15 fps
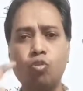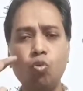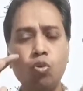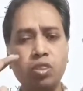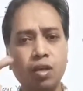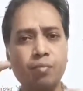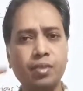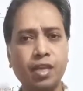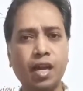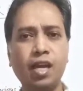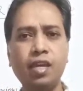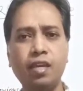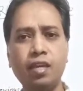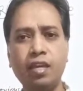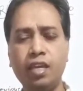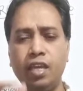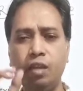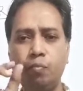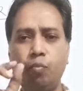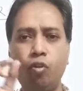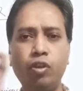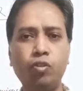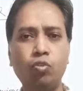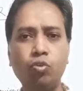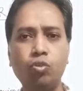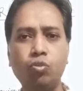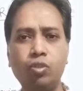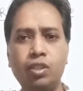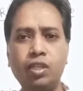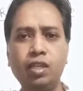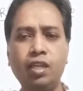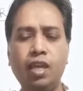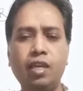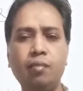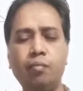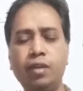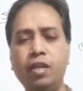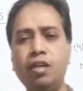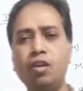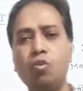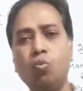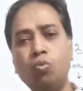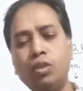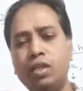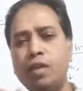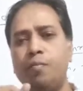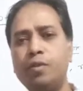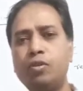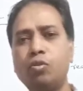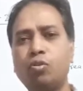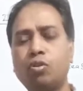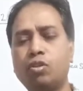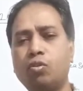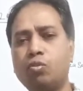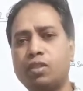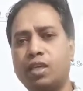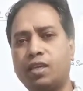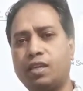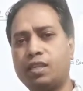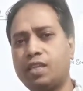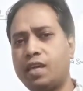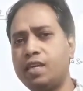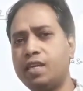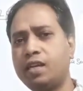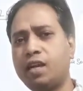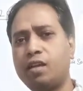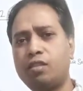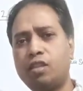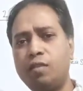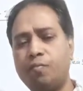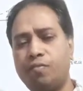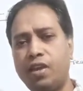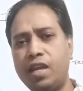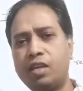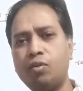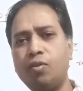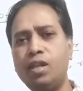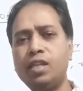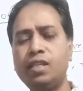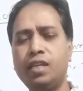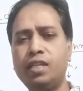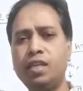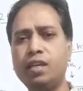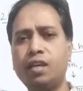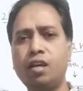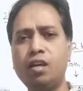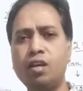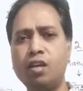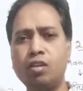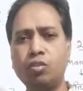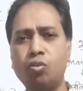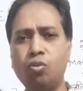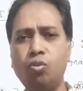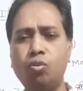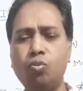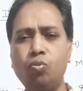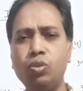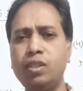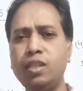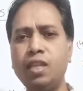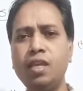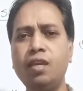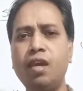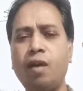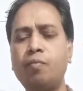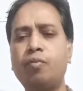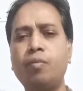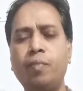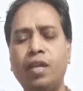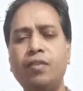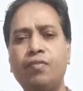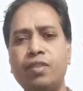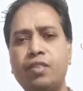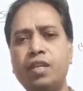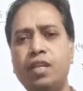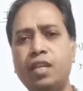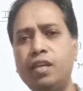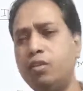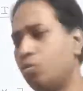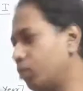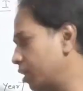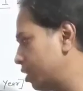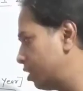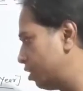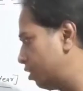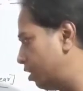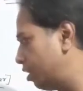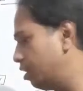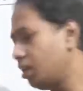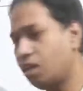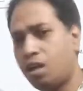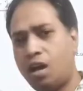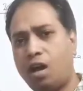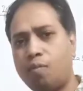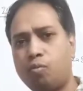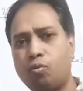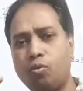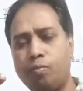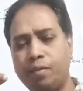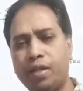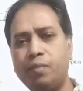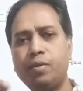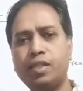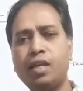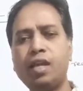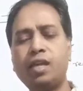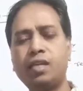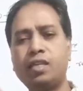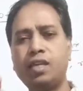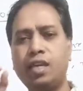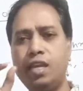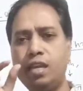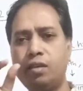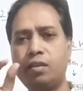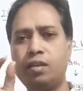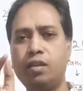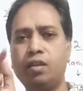जो समझाए हैं एक पॉइंट को दो तीन लाइन में उनके वीडियो को जरूर देख के जाइएगा सिर्फ फैक्ट वाले देखिएगा तो उतने आपको बेनिफिशियल नहीं होंगे जितने आपको मैंने बताया कि एक